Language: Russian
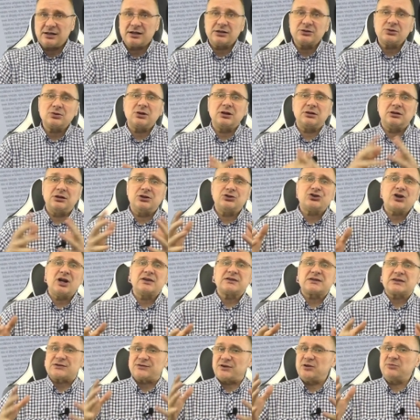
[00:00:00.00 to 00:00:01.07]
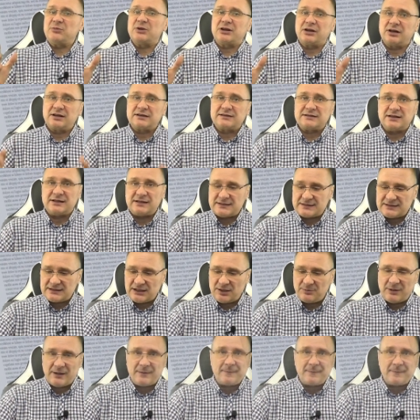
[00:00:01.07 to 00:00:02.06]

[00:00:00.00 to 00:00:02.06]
которые отличаются своими характеристиками.